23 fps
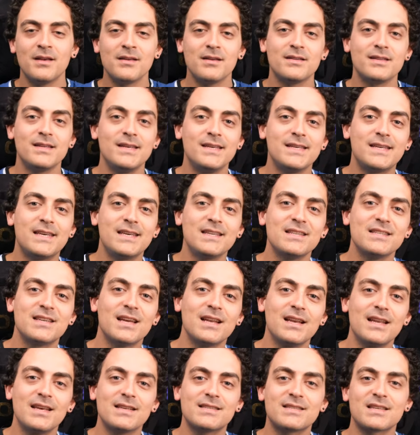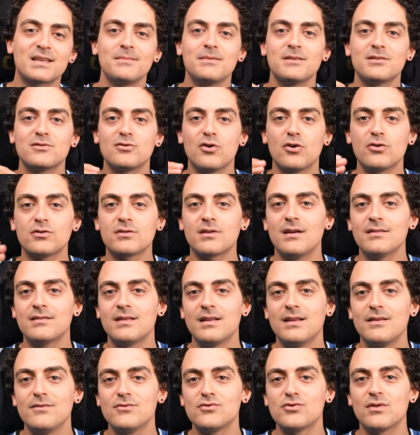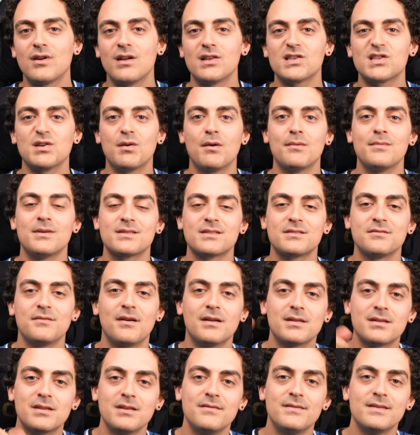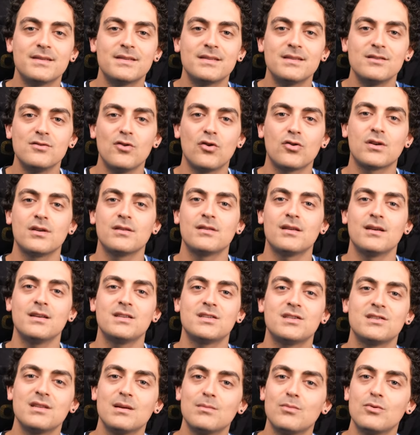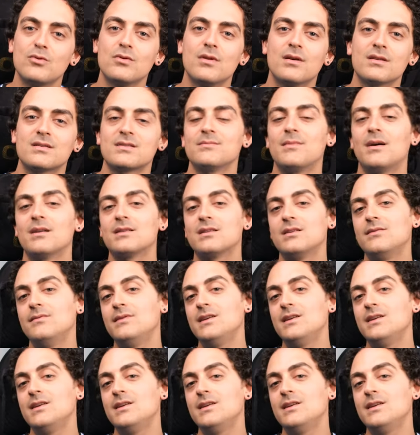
Ya da ikinci el eski bir 4K televizyon alacağım ama Smart TV'si yok ya da içinde bulunan Smart TV